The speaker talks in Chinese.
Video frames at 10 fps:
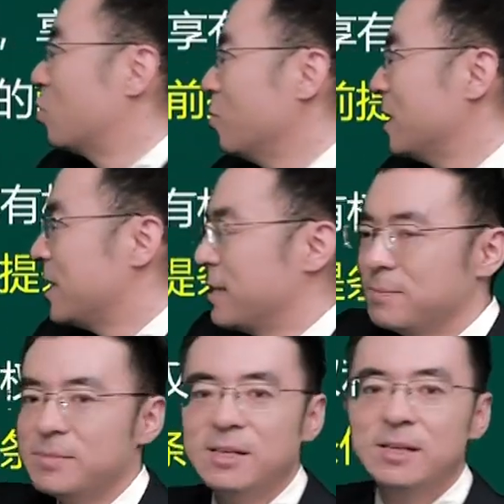主
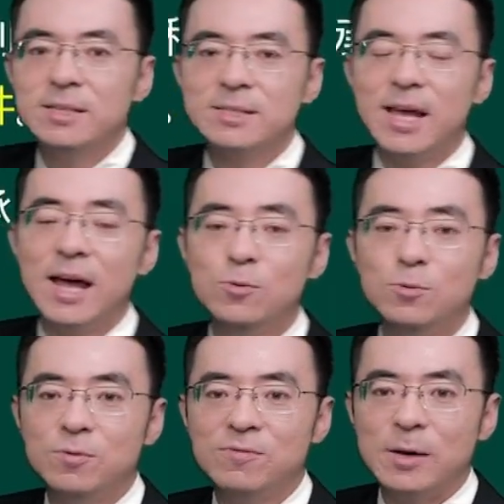体参
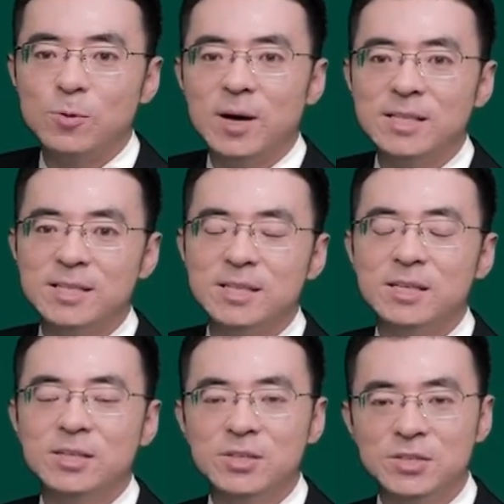与法律关系、